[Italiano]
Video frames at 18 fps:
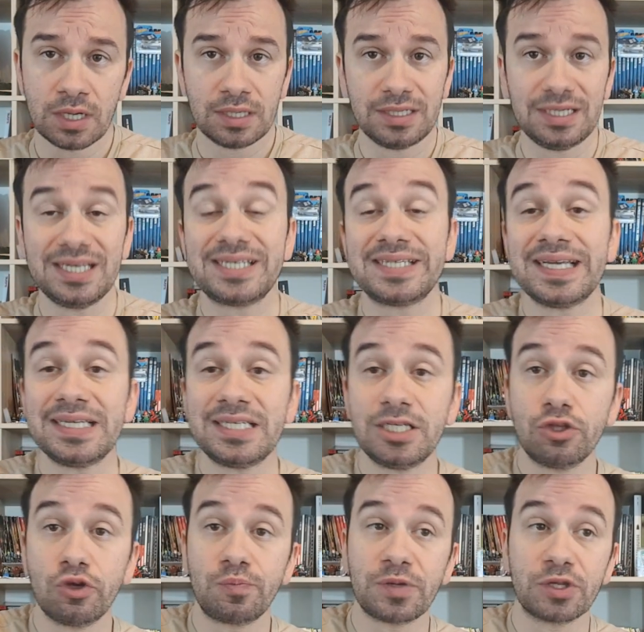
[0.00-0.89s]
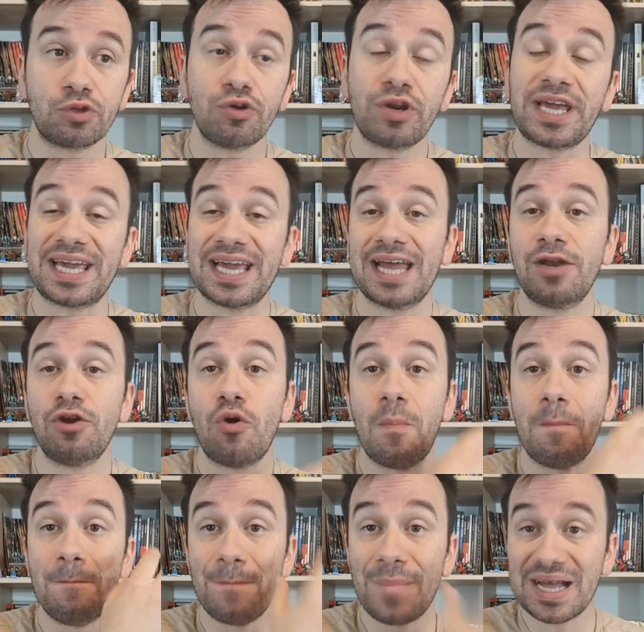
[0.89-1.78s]
gli stessi doppiatori che
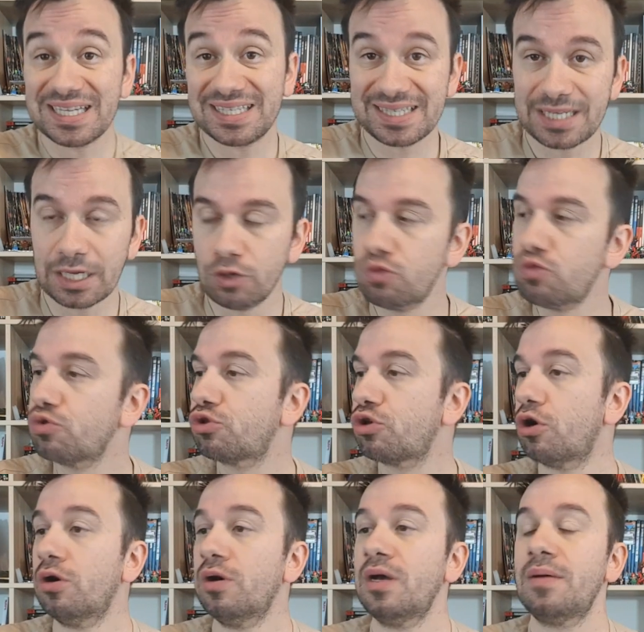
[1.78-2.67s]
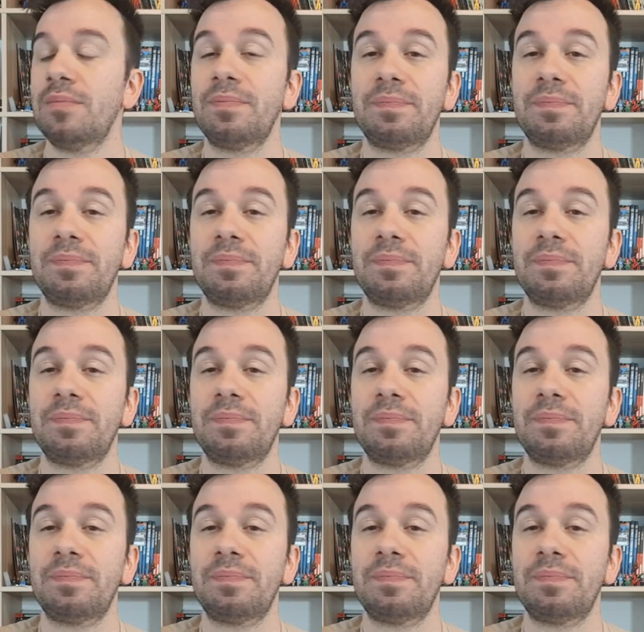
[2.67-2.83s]
hanno mantenuto